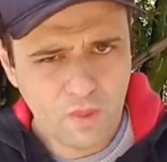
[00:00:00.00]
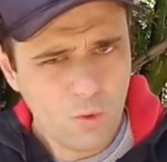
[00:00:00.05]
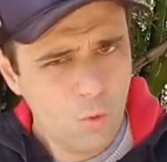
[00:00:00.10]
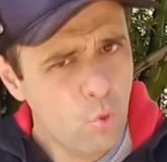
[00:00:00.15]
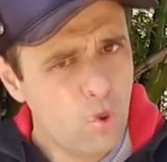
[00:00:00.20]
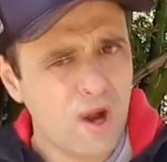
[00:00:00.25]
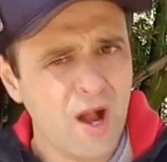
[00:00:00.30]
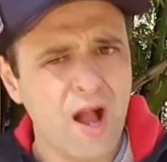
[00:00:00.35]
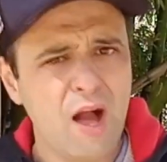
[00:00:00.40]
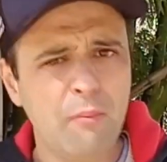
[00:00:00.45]

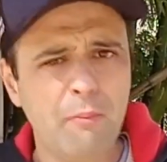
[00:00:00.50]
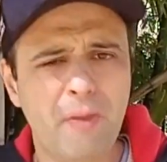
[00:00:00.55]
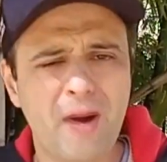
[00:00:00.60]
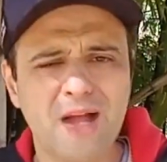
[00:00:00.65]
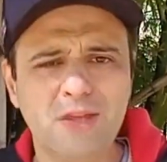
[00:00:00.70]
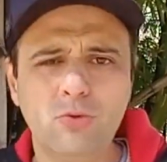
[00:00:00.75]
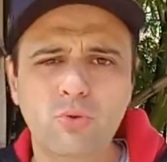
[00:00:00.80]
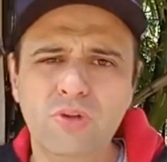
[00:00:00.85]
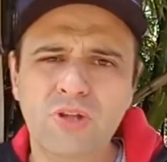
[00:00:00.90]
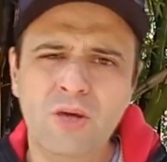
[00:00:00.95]
O
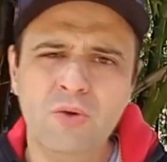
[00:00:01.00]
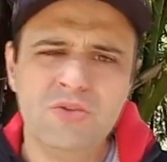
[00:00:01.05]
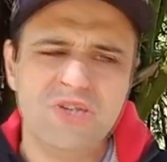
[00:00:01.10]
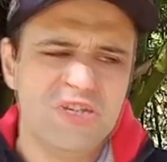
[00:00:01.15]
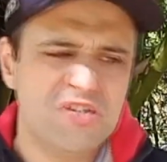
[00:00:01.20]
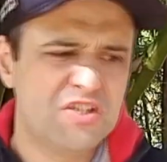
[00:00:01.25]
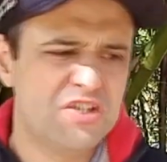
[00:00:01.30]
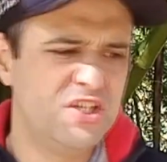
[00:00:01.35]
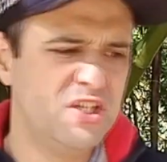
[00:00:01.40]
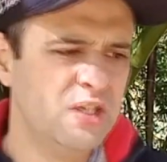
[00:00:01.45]
carrapato não
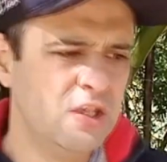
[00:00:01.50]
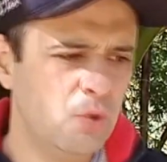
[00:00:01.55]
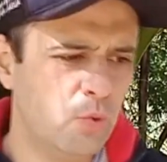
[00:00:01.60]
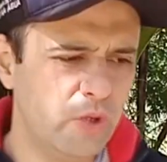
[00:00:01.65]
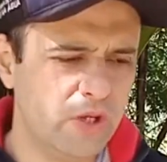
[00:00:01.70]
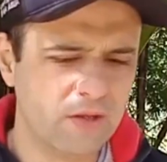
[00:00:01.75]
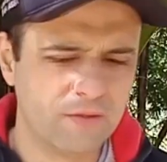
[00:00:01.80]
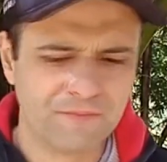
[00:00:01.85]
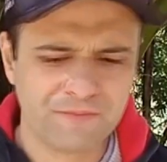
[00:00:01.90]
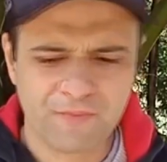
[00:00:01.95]

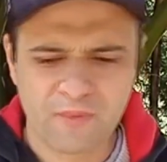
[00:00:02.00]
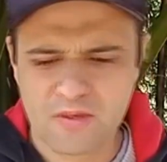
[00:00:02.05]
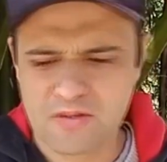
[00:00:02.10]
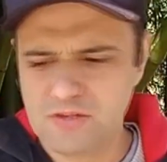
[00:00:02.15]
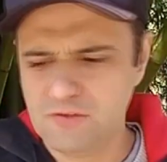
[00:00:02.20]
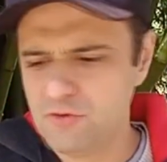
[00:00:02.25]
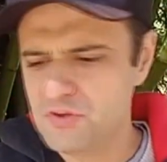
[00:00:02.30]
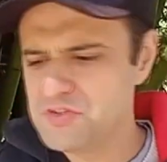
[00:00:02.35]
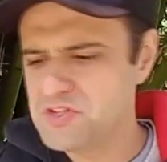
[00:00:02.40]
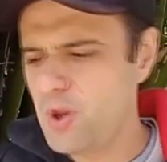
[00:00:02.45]
distingue
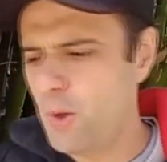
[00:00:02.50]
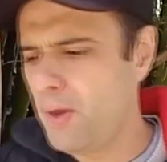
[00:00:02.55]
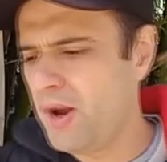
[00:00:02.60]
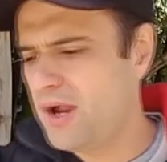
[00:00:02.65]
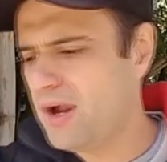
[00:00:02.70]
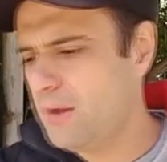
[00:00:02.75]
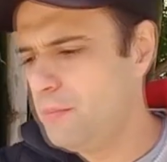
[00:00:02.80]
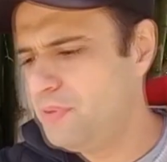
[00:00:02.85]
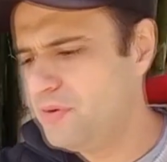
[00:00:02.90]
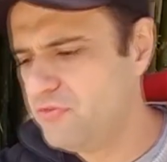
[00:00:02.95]
se você é uma
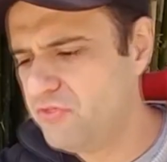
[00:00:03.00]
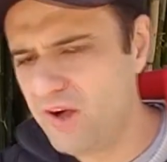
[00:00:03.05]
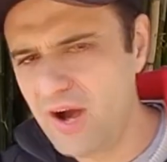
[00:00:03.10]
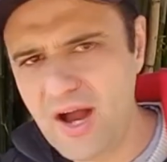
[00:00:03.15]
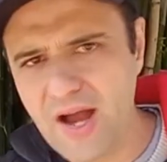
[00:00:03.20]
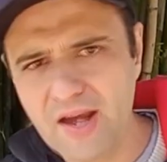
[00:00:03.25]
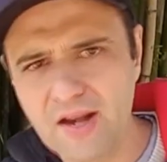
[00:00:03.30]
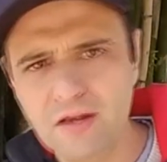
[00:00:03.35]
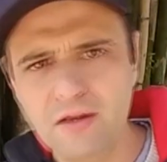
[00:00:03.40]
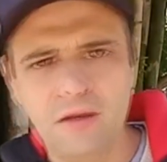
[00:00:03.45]

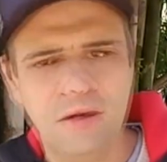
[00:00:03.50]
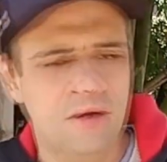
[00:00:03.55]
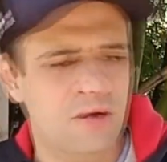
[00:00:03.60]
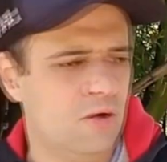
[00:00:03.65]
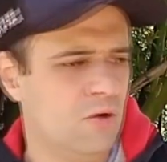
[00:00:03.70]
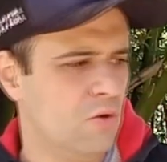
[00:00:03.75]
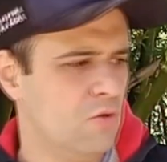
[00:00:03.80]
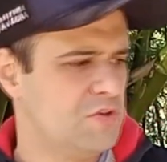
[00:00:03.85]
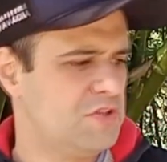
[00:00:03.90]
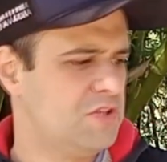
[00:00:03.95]
capivara,
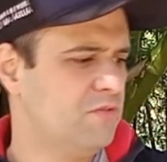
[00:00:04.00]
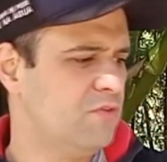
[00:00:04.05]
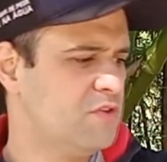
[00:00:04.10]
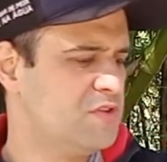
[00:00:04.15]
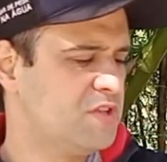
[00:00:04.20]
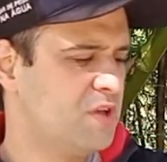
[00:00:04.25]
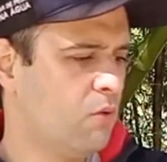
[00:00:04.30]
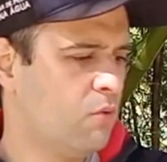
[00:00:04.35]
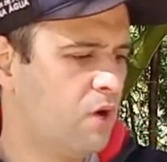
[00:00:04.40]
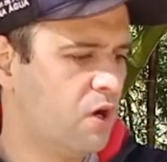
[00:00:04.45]
ou se
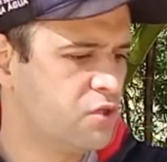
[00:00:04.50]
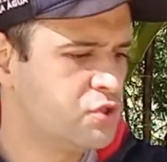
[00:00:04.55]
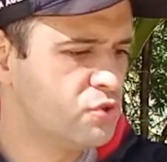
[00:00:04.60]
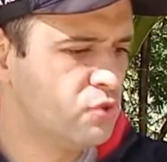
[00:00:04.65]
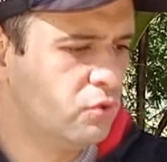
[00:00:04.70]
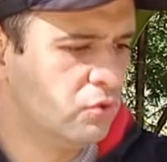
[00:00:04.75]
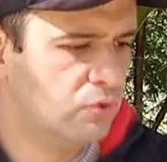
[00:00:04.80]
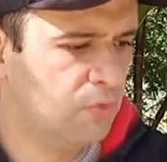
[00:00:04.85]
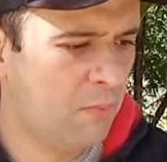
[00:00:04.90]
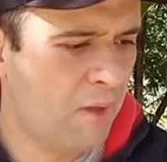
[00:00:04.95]
você é um
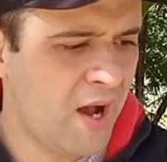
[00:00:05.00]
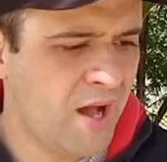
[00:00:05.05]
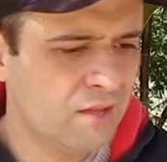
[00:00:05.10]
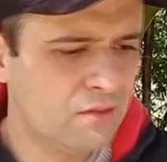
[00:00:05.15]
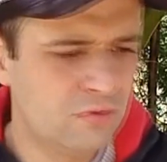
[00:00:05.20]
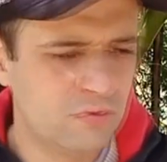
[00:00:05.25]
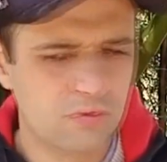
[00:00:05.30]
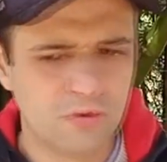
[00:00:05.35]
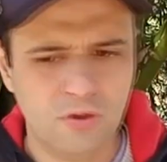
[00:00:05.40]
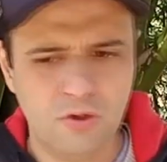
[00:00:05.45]
cachorro do
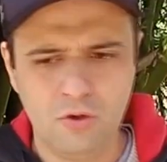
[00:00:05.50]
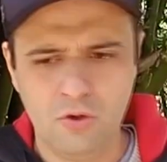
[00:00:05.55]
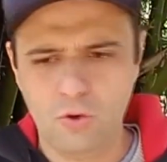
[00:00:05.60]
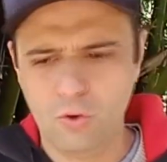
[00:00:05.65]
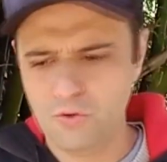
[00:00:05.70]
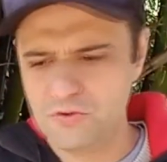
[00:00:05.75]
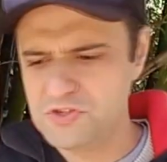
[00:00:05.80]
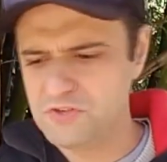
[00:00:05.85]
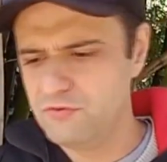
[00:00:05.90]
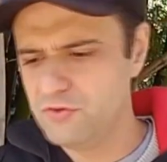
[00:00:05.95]
mato,
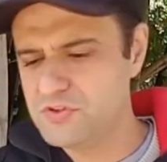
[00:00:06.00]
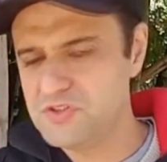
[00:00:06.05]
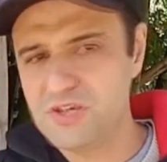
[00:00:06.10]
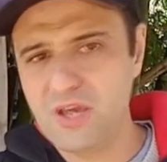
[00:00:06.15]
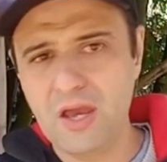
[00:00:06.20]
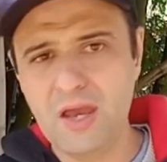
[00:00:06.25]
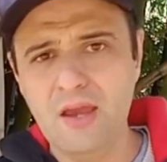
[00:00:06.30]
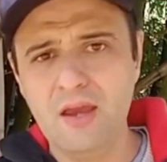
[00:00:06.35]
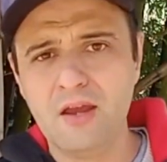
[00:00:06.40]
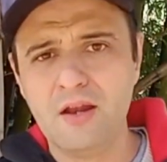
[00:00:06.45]
ou se você
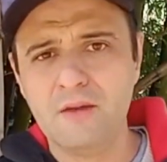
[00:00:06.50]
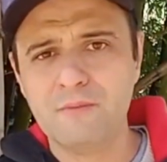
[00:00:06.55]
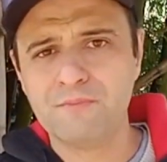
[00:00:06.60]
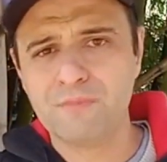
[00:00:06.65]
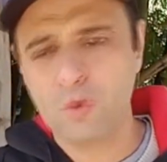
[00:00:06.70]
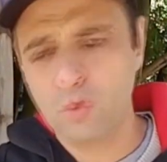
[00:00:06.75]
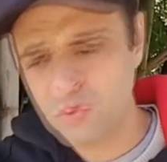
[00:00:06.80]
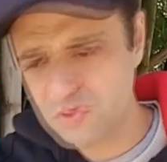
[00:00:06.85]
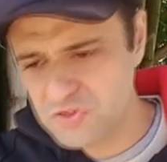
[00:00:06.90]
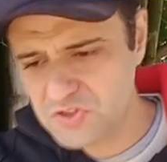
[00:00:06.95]
é
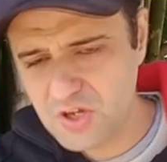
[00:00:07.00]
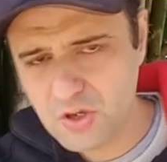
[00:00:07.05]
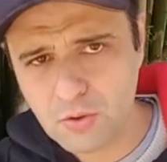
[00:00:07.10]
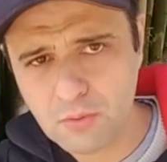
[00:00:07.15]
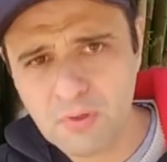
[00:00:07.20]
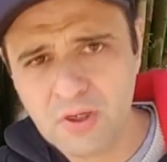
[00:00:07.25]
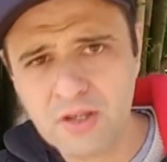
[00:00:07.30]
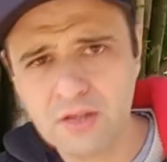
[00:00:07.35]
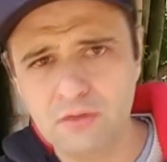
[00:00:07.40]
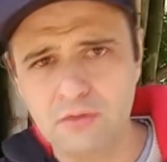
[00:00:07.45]
um ser
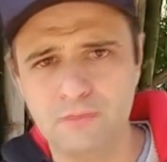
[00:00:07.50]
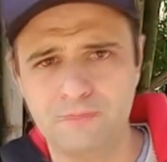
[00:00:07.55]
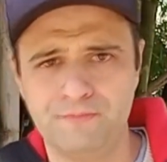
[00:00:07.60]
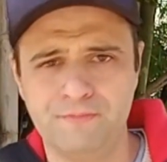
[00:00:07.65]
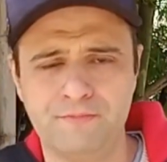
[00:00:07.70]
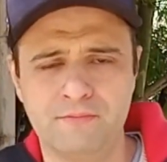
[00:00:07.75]
humano.